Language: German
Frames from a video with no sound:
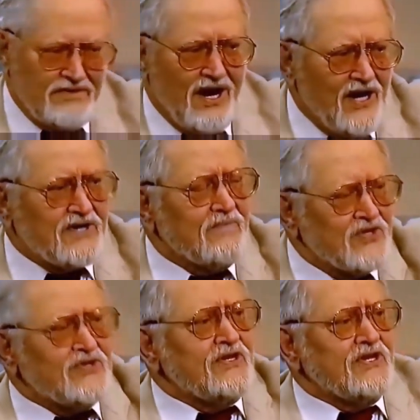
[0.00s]
Die Rechten
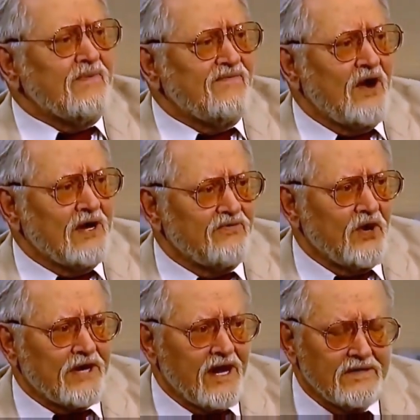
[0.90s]
müssen sich nicht immer
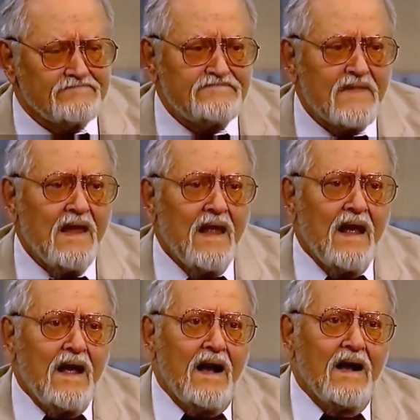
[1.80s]
vordringen.
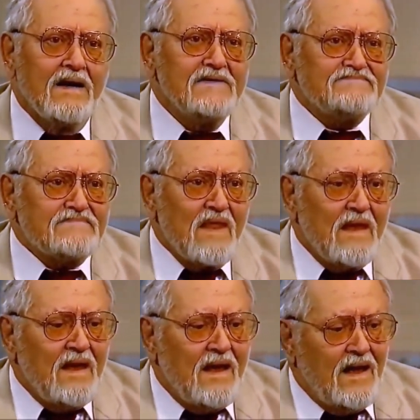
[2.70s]
Ähm,
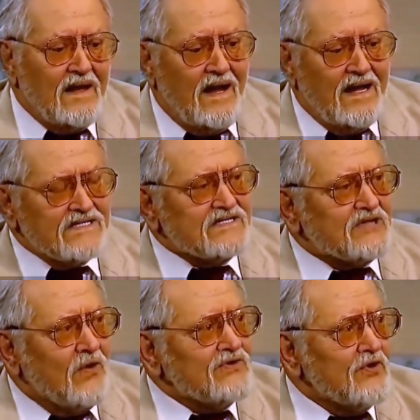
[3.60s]
es
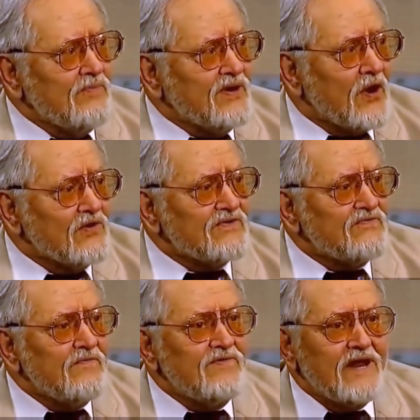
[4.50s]
ist 1000, über
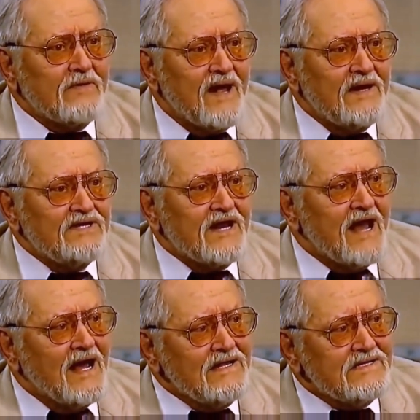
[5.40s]
1500 Mal, nicht ein
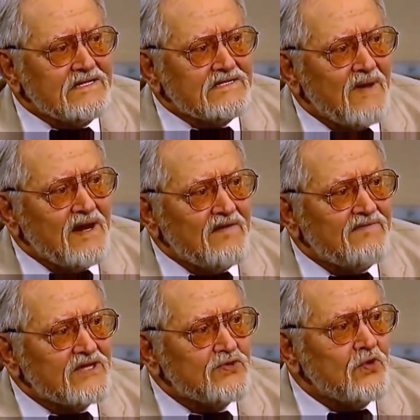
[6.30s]
einziges Mal der
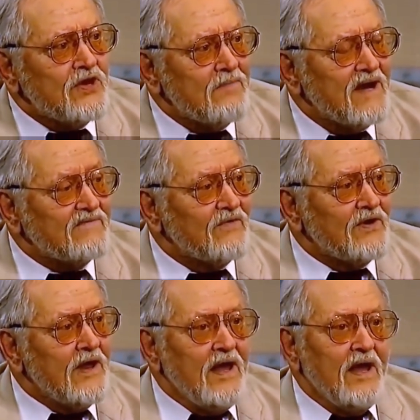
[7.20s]
Versuch gemacht
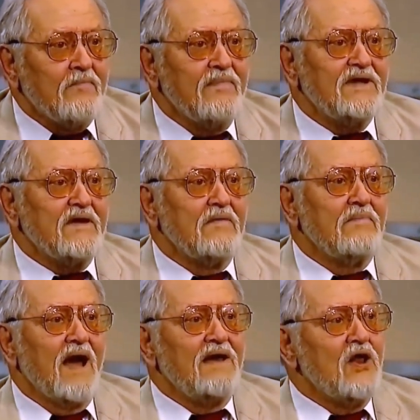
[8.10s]
worden, mich
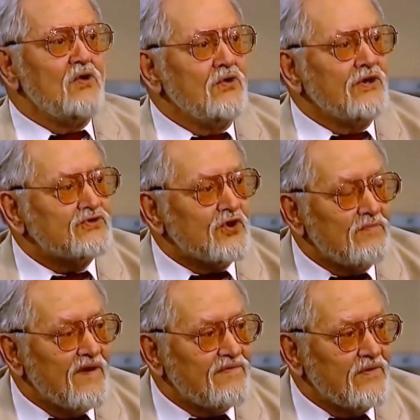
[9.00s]
einer Lüge zu
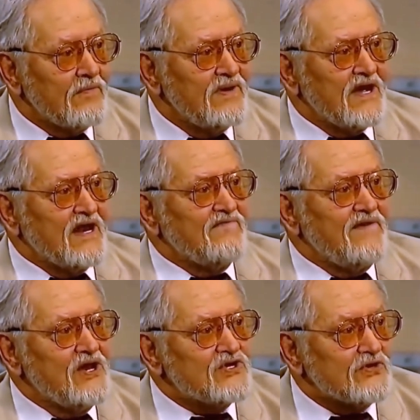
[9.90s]
überführen, mich einer
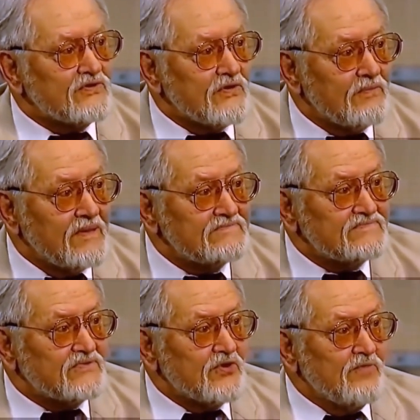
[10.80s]
Fälschung zu überführen
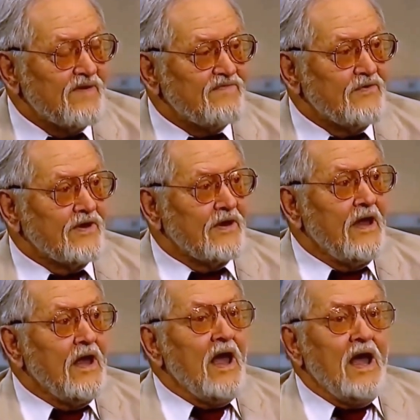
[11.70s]
zu überführen.
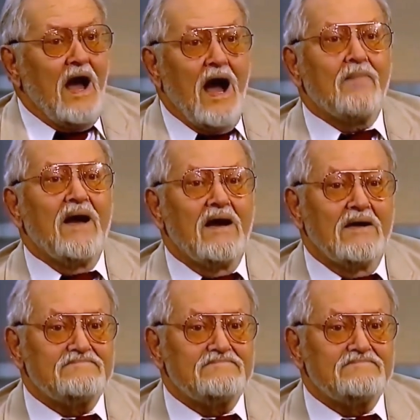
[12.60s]
Aber,